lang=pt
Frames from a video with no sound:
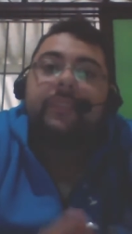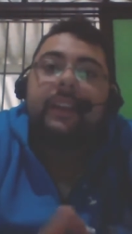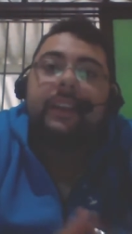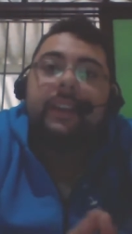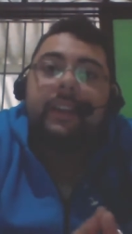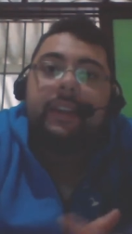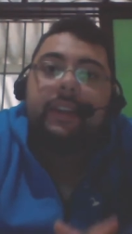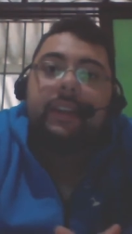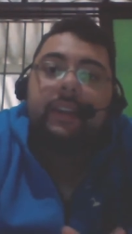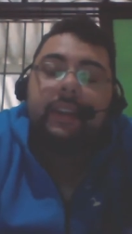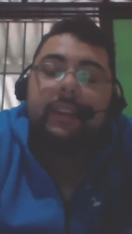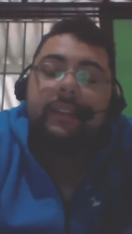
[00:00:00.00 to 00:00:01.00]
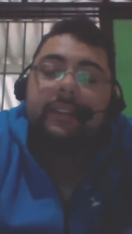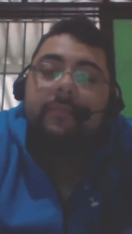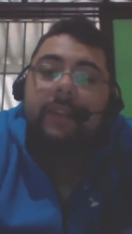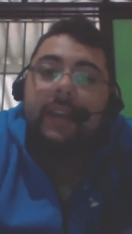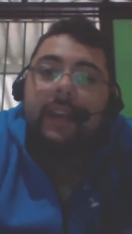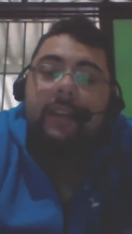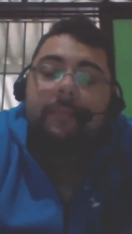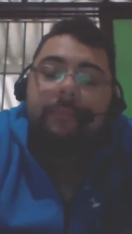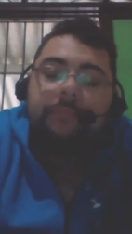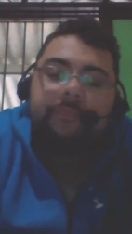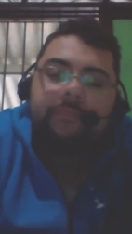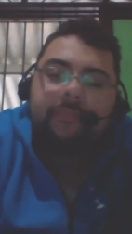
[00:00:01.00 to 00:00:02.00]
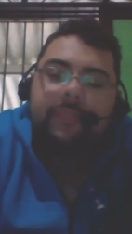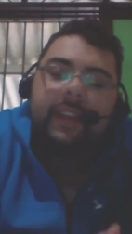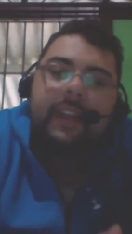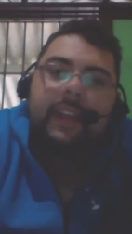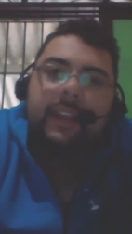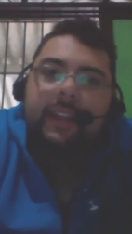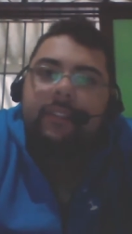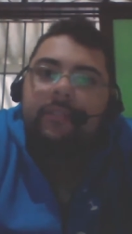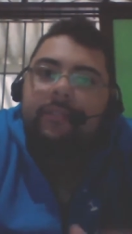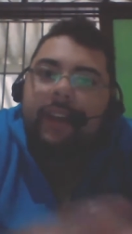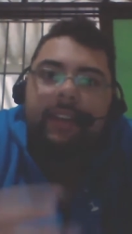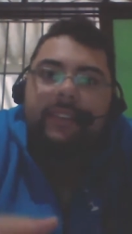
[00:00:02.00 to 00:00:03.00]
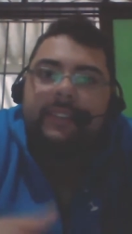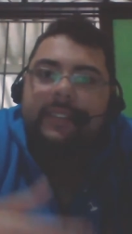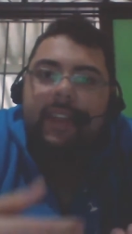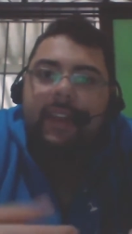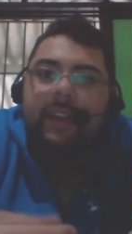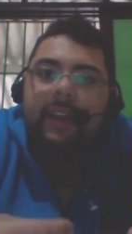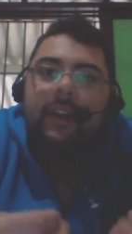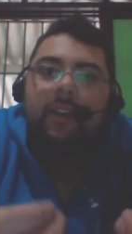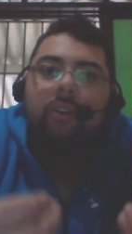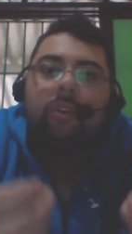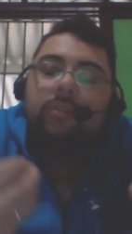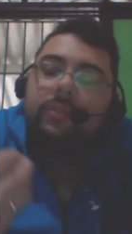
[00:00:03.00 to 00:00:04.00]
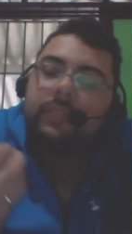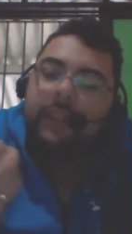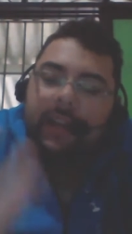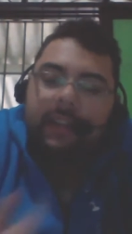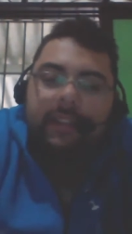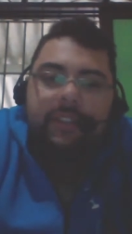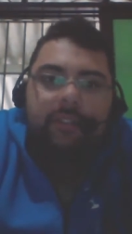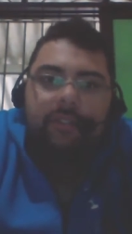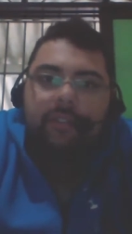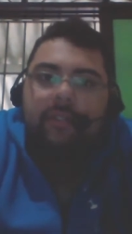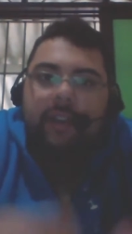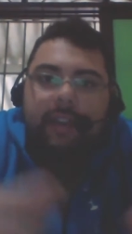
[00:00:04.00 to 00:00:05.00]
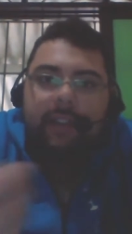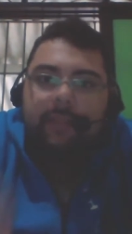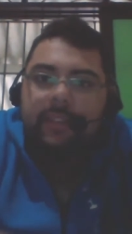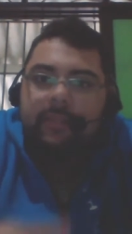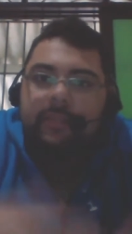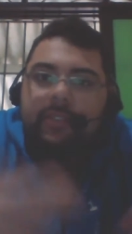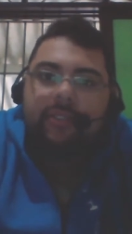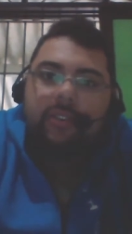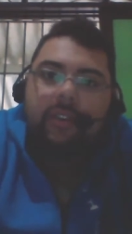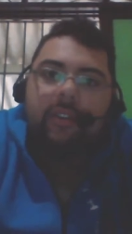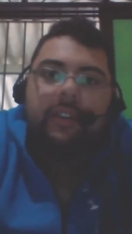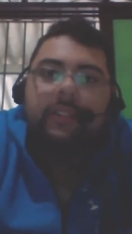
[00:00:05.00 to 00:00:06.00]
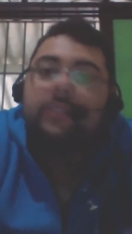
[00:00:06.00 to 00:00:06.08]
e também ele não vai ser contada de novo aquela mesma história,